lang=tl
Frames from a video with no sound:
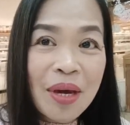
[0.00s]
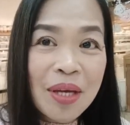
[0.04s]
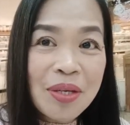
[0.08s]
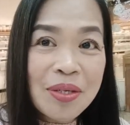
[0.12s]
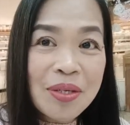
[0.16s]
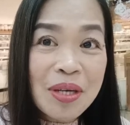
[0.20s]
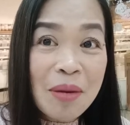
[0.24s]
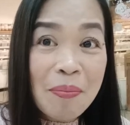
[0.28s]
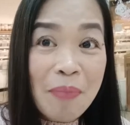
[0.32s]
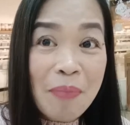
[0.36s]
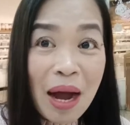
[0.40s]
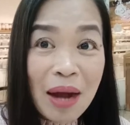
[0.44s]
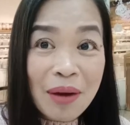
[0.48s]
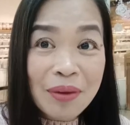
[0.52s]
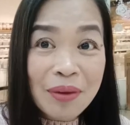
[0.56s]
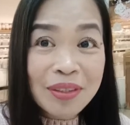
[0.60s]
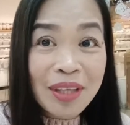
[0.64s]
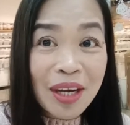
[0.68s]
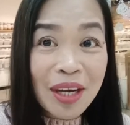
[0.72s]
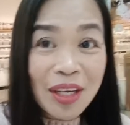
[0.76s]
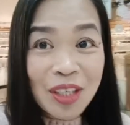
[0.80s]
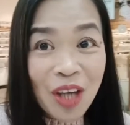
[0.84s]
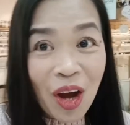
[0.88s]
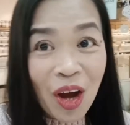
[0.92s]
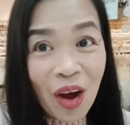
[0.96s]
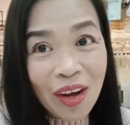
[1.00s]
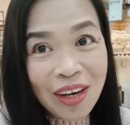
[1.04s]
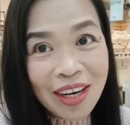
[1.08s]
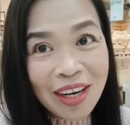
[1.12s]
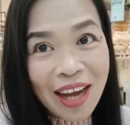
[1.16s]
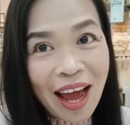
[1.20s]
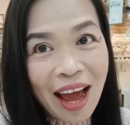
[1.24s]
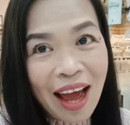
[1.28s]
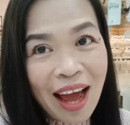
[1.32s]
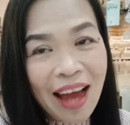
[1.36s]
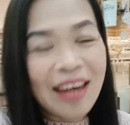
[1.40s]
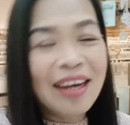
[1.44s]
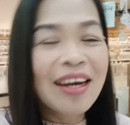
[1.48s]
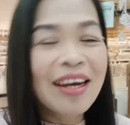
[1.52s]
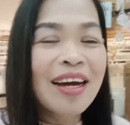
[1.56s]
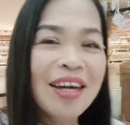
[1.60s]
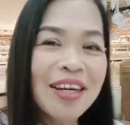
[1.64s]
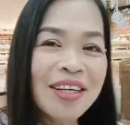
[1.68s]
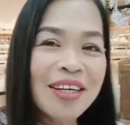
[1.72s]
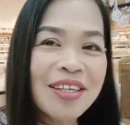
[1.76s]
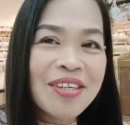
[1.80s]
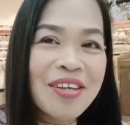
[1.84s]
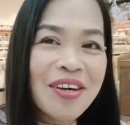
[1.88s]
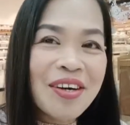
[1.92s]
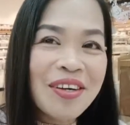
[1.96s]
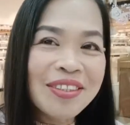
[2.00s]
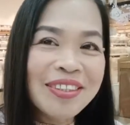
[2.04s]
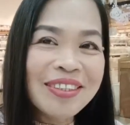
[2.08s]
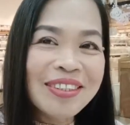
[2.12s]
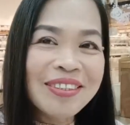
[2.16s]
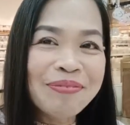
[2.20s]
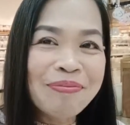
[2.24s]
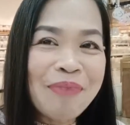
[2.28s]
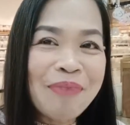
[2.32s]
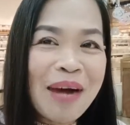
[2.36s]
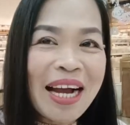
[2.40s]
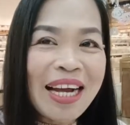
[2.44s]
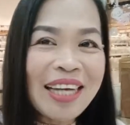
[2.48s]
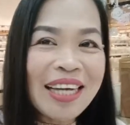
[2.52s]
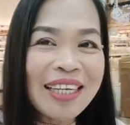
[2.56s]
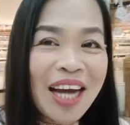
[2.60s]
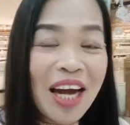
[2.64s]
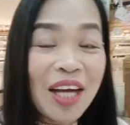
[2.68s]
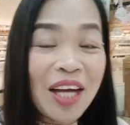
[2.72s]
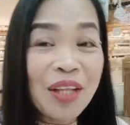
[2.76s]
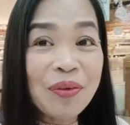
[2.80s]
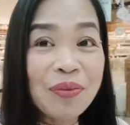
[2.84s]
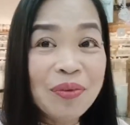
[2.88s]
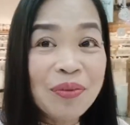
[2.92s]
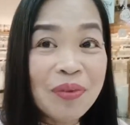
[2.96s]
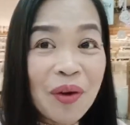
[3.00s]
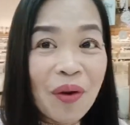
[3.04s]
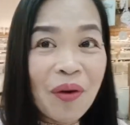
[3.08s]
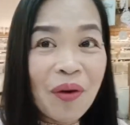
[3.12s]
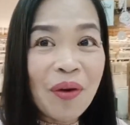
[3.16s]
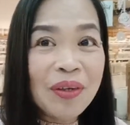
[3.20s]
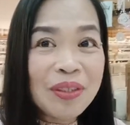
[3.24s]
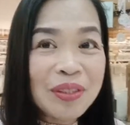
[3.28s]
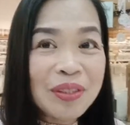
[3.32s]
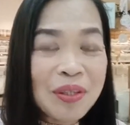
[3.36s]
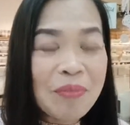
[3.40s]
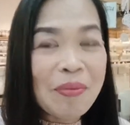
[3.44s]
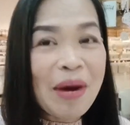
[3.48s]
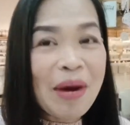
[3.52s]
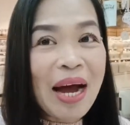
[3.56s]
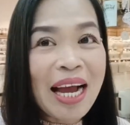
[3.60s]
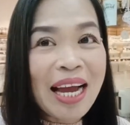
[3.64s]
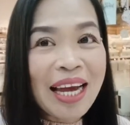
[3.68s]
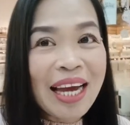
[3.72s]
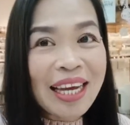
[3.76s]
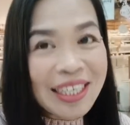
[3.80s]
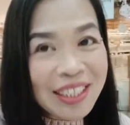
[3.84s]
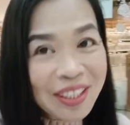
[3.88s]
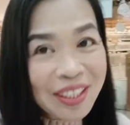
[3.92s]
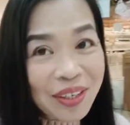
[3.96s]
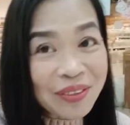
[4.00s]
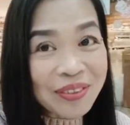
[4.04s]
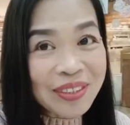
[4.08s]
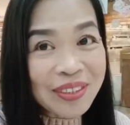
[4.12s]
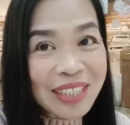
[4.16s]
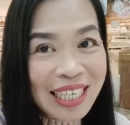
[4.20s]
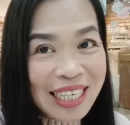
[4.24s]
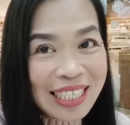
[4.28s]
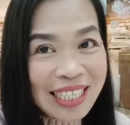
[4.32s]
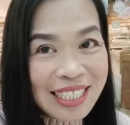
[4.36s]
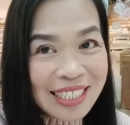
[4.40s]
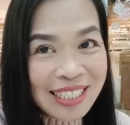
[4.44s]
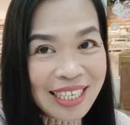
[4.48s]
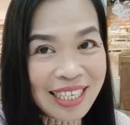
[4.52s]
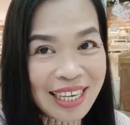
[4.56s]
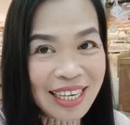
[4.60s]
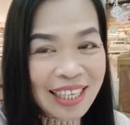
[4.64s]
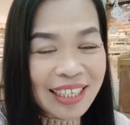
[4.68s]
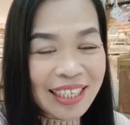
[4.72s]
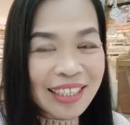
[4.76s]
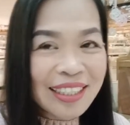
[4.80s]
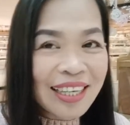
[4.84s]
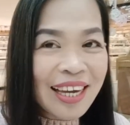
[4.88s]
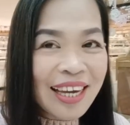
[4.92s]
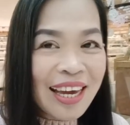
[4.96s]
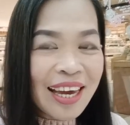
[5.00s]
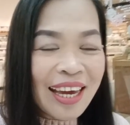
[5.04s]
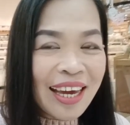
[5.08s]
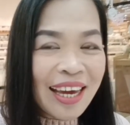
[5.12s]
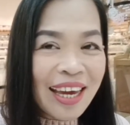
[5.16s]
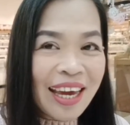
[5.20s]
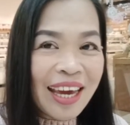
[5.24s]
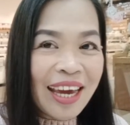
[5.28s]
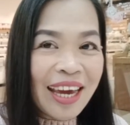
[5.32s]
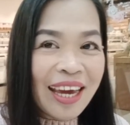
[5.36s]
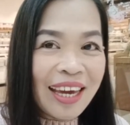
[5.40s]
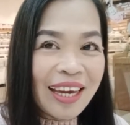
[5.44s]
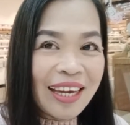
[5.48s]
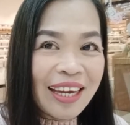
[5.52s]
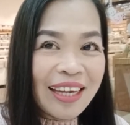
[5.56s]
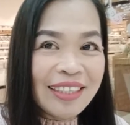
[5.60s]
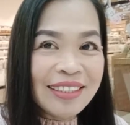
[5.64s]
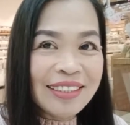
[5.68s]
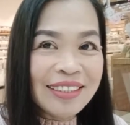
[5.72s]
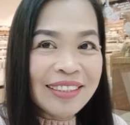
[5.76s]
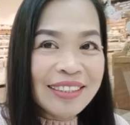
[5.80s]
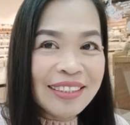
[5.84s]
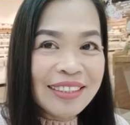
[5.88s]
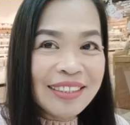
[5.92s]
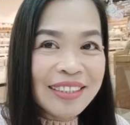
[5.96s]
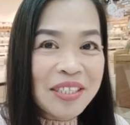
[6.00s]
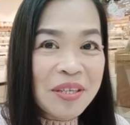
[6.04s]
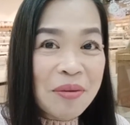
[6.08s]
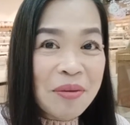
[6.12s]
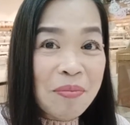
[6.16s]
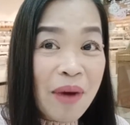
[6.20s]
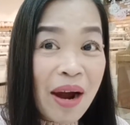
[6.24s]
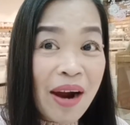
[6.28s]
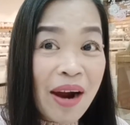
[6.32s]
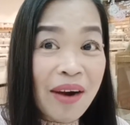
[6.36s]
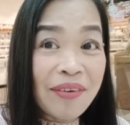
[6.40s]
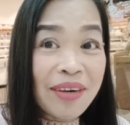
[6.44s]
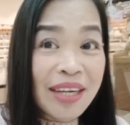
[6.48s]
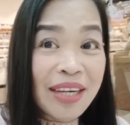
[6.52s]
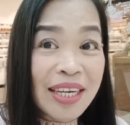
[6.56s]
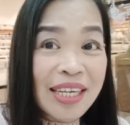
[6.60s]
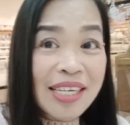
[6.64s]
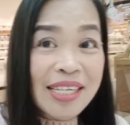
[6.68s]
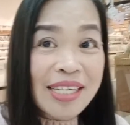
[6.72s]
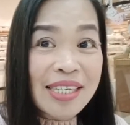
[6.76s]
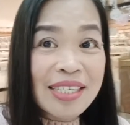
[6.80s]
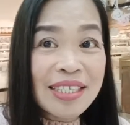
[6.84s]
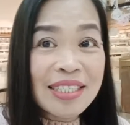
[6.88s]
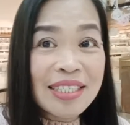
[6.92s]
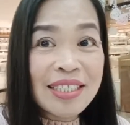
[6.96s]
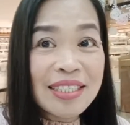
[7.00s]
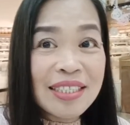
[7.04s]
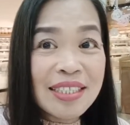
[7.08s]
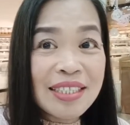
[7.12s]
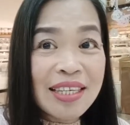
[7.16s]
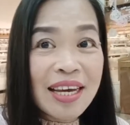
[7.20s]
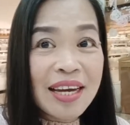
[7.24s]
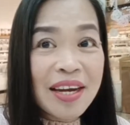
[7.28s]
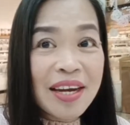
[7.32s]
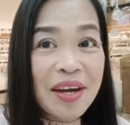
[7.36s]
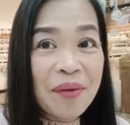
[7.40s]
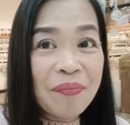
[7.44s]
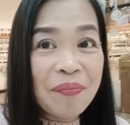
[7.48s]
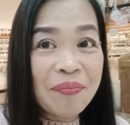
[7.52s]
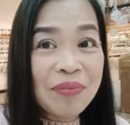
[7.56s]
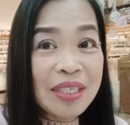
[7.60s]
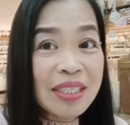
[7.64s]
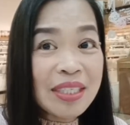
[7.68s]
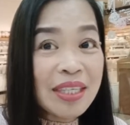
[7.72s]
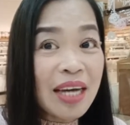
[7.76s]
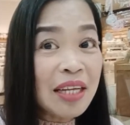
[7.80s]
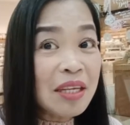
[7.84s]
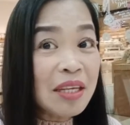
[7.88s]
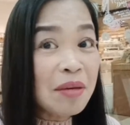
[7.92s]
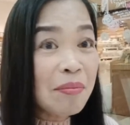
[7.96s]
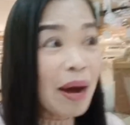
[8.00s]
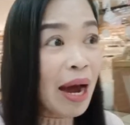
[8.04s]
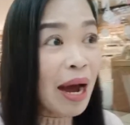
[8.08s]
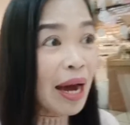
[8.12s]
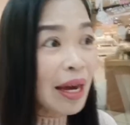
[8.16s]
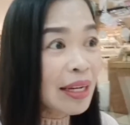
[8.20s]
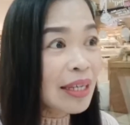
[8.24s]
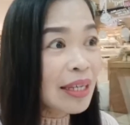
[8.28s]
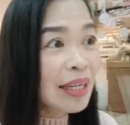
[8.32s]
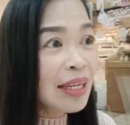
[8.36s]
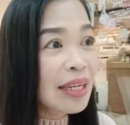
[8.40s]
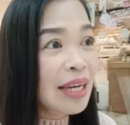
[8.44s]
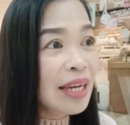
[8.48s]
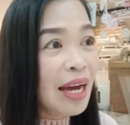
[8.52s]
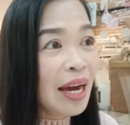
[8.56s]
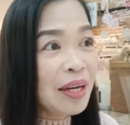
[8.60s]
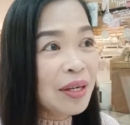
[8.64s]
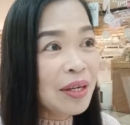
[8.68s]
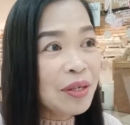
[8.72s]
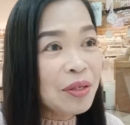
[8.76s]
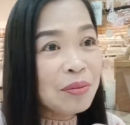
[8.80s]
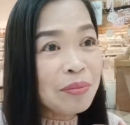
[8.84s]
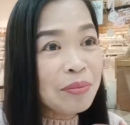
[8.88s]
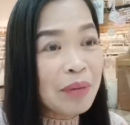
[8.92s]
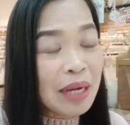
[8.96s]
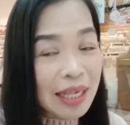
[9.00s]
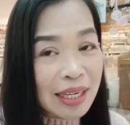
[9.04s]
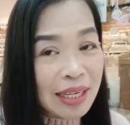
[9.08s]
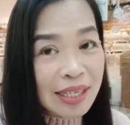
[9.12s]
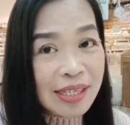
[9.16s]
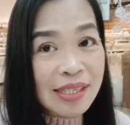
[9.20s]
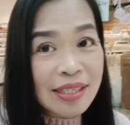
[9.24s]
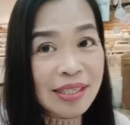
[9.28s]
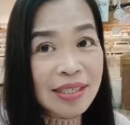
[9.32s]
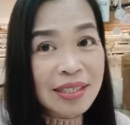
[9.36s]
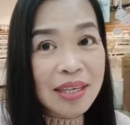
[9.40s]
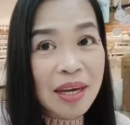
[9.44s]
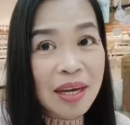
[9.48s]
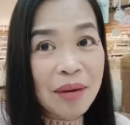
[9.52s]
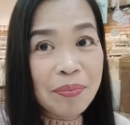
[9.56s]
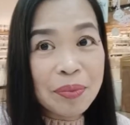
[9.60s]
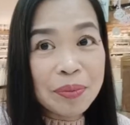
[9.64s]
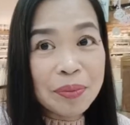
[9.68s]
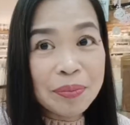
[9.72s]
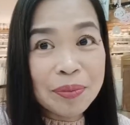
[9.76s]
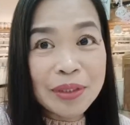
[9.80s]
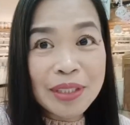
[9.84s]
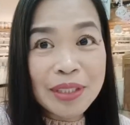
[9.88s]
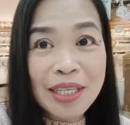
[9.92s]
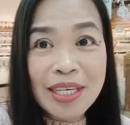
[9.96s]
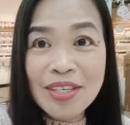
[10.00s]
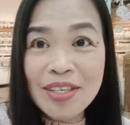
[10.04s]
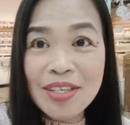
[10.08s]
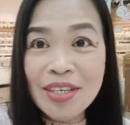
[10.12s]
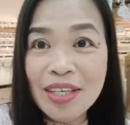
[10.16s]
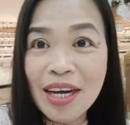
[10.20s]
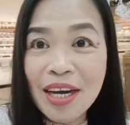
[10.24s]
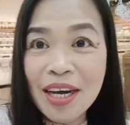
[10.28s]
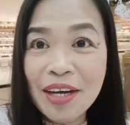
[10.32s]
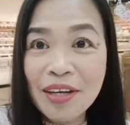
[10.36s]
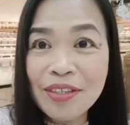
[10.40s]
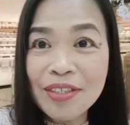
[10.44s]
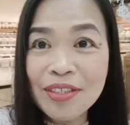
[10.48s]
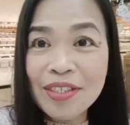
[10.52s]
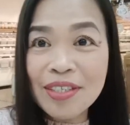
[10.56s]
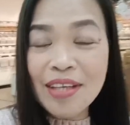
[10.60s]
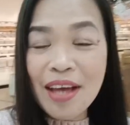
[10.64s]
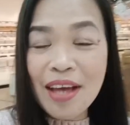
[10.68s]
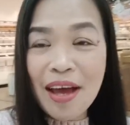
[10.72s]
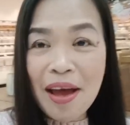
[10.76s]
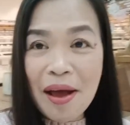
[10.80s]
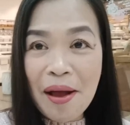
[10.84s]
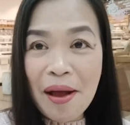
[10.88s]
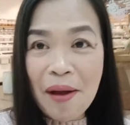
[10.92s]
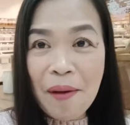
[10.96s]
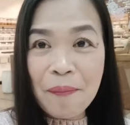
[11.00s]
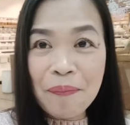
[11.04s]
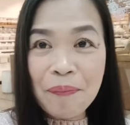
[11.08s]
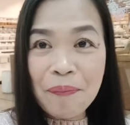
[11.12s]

medyo napagod ang lola. So, maga nakatulog. So, maaga rin ako nagising. And si Barry is, uh, si Daddy Barry ay umalis. Pumunta siya ngayon sa